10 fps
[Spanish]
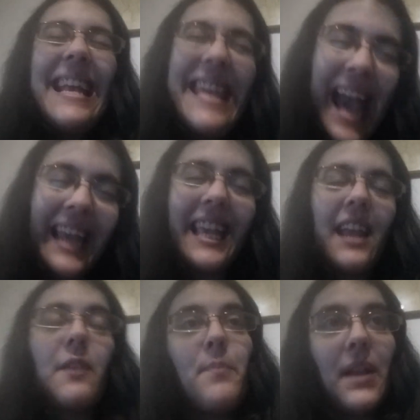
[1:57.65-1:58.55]
y hay que
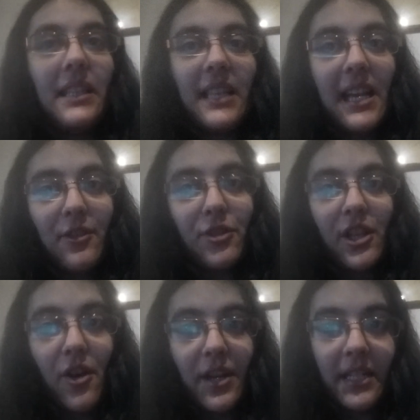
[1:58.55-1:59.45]
ir
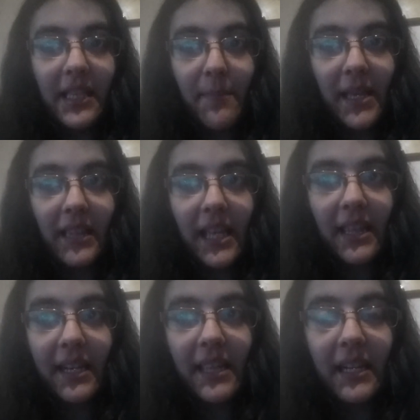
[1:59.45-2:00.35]
planteándose honestamente
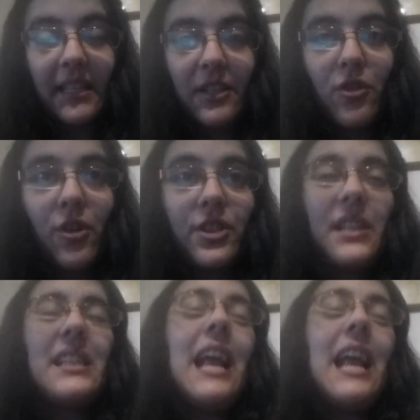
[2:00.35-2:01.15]
hacer ciertas cosas.